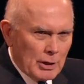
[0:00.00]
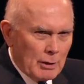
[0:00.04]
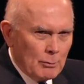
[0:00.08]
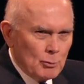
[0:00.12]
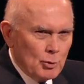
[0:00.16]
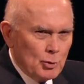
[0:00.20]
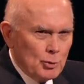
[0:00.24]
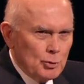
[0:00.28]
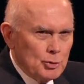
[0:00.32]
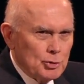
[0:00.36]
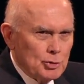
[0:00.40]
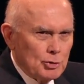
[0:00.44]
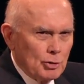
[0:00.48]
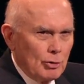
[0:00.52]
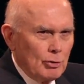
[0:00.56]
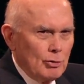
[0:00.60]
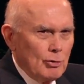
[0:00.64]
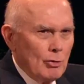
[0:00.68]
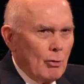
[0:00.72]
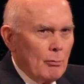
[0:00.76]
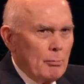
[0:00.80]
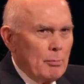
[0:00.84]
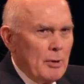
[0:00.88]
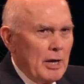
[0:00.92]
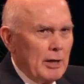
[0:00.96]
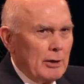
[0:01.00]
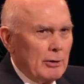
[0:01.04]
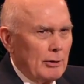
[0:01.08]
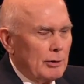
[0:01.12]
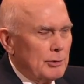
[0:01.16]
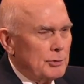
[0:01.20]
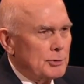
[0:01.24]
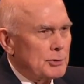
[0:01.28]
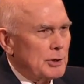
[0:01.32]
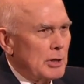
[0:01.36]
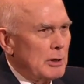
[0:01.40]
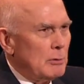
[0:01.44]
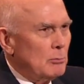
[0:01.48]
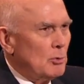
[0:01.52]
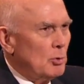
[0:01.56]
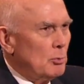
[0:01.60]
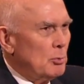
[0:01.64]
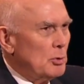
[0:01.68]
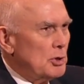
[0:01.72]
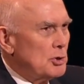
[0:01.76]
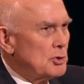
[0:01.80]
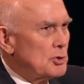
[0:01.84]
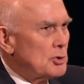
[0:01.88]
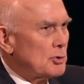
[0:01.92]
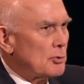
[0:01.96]
甚至连一些应当懂道
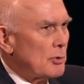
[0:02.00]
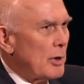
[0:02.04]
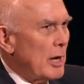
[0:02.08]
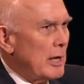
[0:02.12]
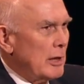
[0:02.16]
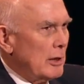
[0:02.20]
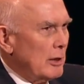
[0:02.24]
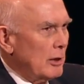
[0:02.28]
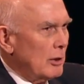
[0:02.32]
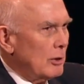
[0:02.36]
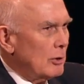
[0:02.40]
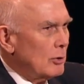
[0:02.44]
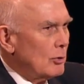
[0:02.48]
理的人，